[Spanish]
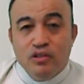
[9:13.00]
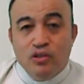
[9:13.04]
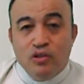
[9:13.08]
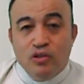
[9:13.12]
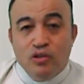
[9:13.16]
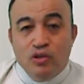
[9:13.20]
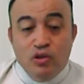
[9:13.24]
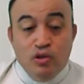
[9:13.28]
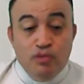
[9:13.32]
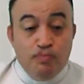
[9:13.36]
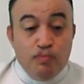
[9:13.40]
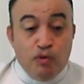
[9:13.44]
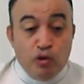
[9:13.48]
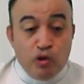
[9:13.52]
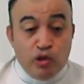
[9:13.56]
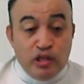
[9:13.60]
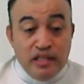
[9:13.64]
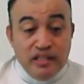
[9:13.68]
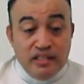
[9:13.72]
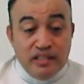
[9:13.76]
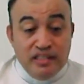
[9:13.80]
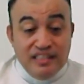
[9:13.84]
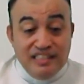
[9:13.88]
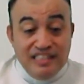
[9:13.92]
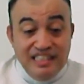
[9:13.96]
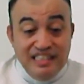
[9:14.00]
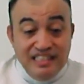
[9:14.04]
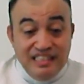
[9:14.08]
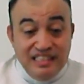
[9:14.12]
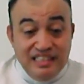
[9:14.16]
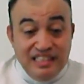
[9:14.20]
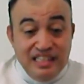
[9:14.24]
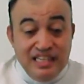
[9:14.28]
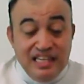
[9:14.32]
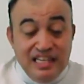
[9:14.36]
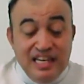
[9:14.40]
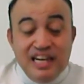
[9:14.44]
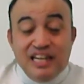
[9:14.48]
Lo importante es
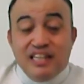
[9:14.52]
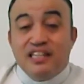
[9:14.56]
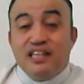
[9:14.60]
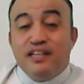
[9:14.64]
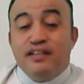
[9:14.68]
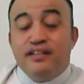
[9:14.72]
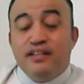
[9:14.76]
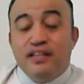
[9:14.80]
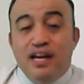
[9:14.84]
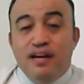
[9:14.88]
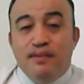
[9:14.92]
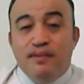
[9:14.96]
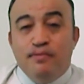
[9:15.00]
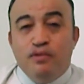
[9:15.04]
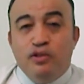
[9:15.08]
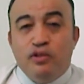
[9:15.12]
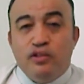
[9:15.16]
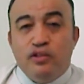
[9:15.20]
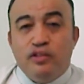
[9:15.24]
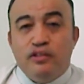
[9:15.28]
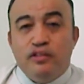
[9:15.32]
enseñar a través del amor